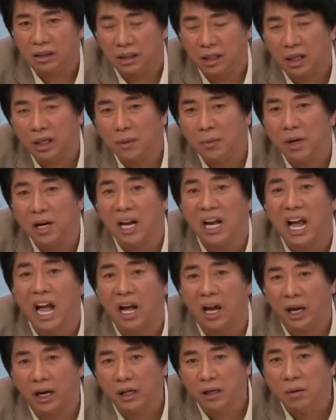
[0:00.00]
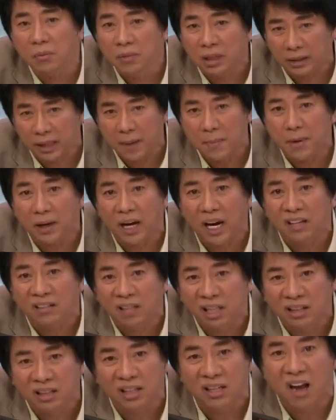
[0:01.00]
Tingin naman lang kakainom, di tayo
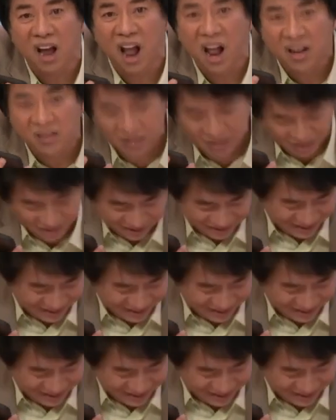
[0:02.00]
magkaintindihan.